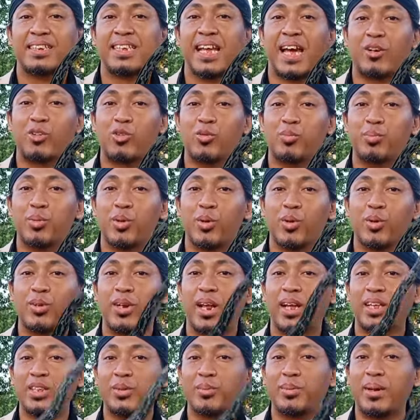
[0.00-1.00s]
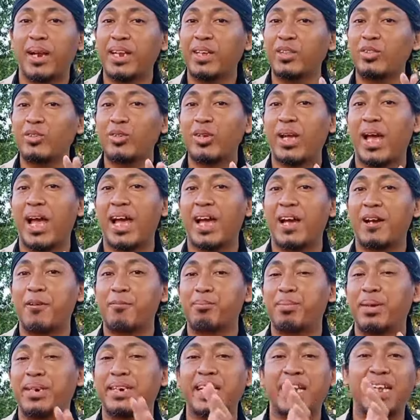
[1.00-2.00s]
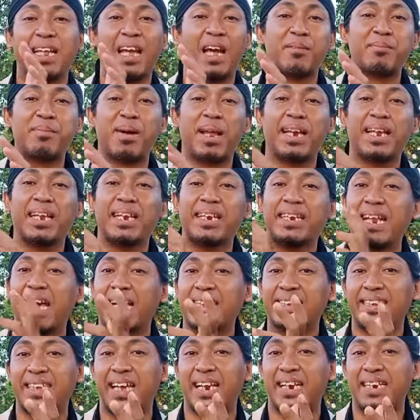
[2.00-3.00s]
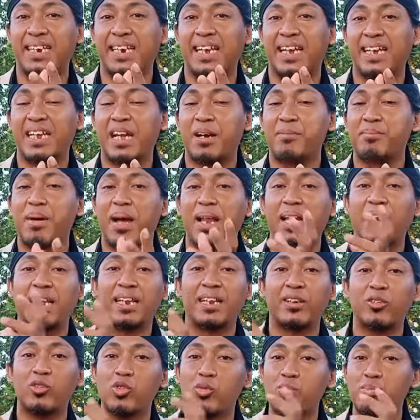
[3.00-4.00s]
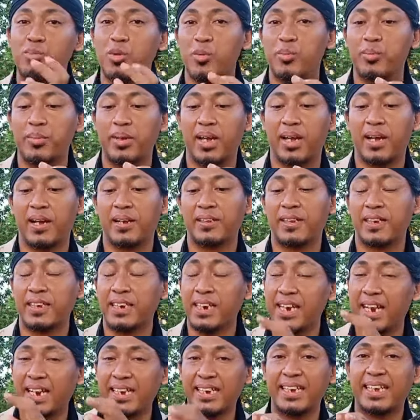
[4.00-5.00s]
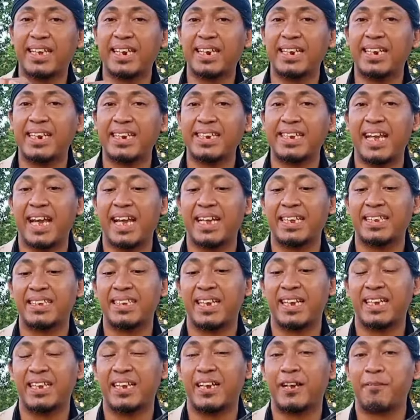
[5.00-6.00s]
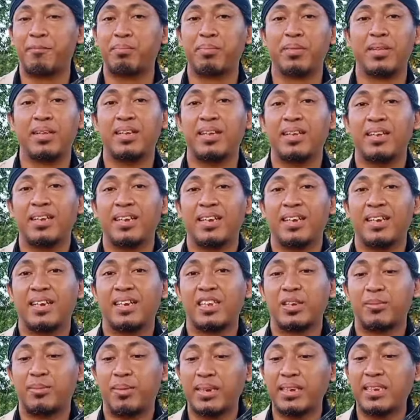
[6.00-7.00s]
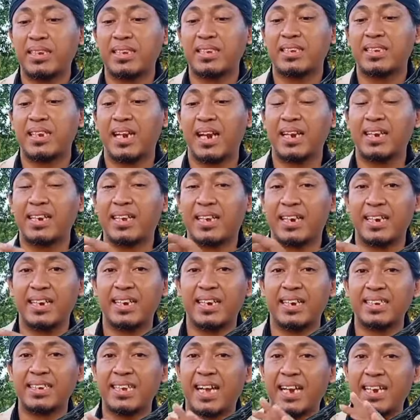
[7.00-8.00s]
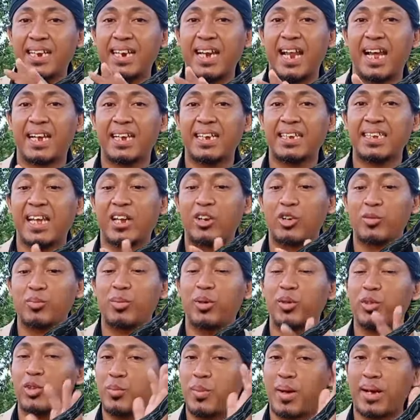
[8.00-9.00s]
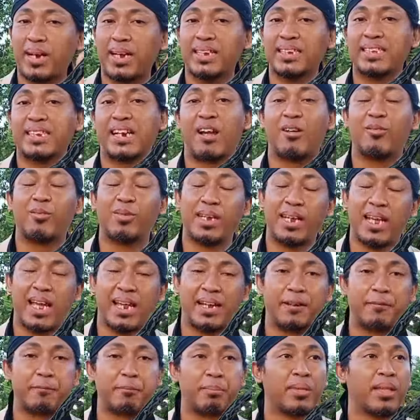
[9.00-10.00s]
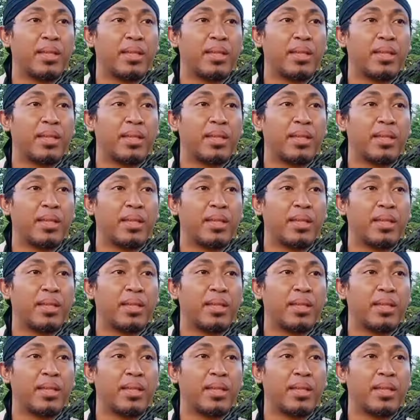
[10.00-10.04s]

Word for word: karunggo nah sebenarnya itu yang beda yang paling dasar ya yang paling umum ya jadi lihat di gerendengnya aja ya sebenarnya selain gerendeng, sekali lagi carumbo itu pakai serawian